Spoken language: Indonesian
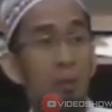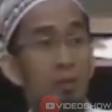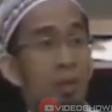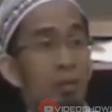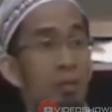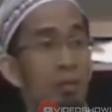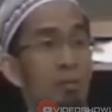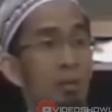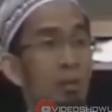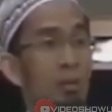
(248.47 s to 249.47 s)
Seperti saat
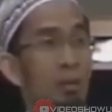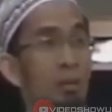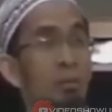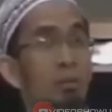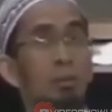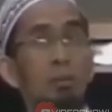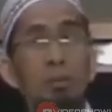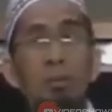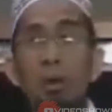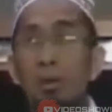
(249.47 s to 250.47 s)
ini misalnya Ini butuh
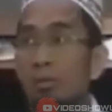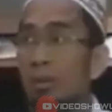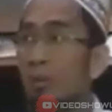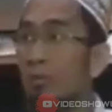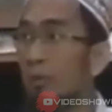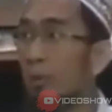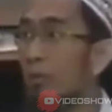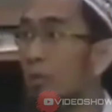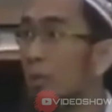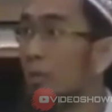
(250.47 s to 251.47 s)
untuk Assalam
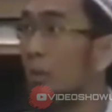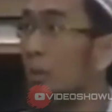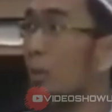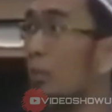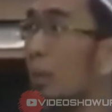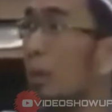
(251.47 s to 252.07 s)
sekian sekian sekian